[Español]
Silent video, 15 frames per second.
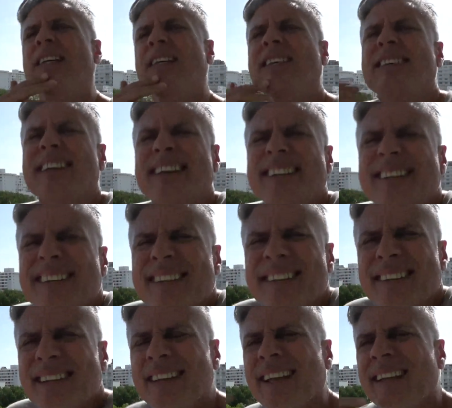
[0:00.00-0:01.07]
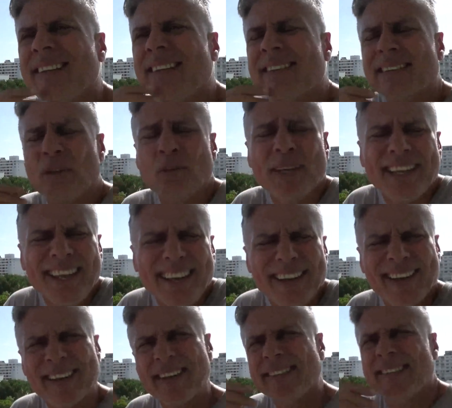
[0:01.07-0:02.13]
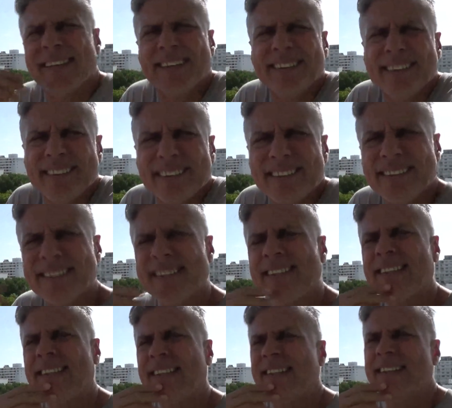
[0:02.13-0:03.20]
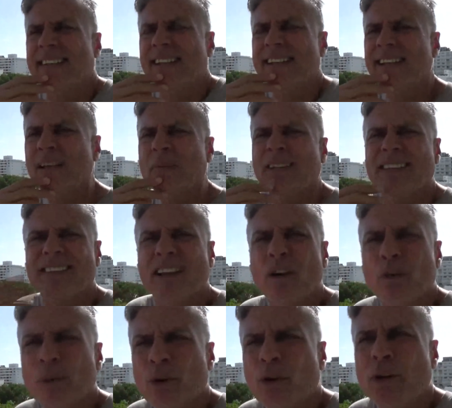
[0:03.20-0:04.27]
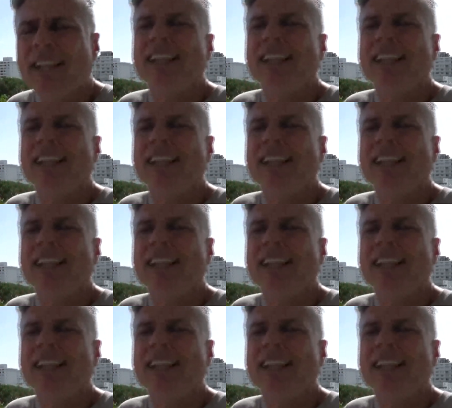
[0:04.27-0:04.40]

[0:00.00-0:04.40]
Esta gente en realidad este, no me quiere, esta gente este, en realidad me decía lo peor.